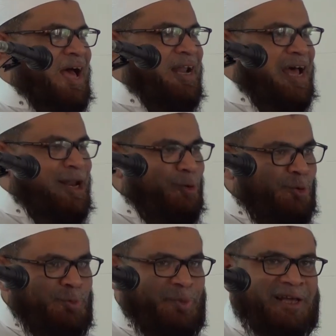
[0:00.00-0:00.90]
ஆனால்
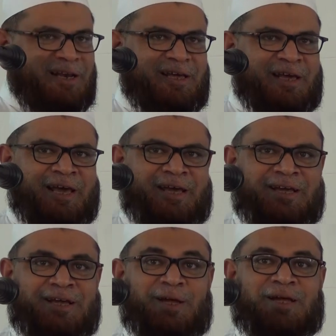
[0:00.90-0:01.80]
உண்மையிலேயே
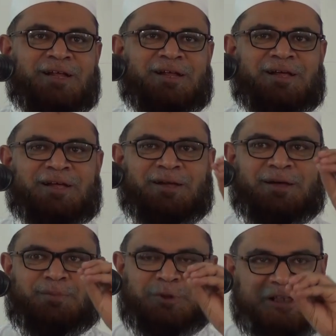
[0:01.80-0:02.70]

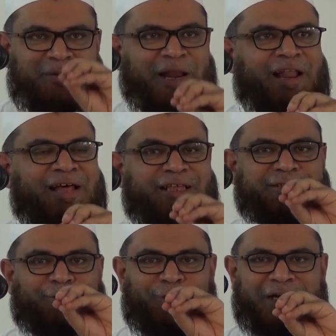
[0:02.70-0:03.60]
முஸ்லிம் அல்லாத
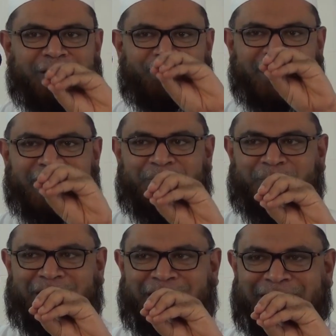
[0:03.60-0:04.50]
சகோதரிகளும் இங்கே
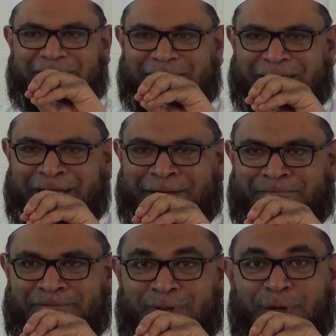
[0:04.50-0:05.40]
இருப்பீர்கள் என்று எண்ணுகிறேன்
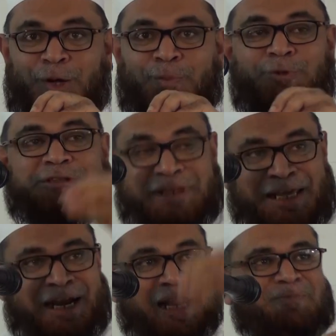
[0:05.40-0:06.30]

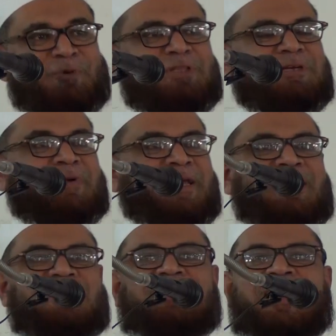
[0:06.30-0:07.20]
முஸ்லிம்களை
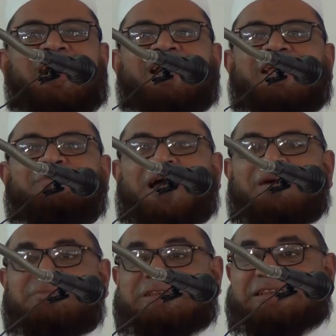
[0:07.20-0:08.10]
பொறுத்தவரையில் இந்த ஆறையும்
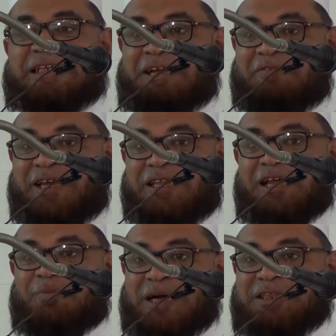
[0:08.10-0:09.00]
நாம் சின்ன
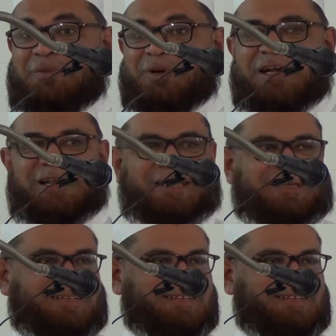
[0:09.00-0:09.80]
வயதிலே மக்தபுகளிலே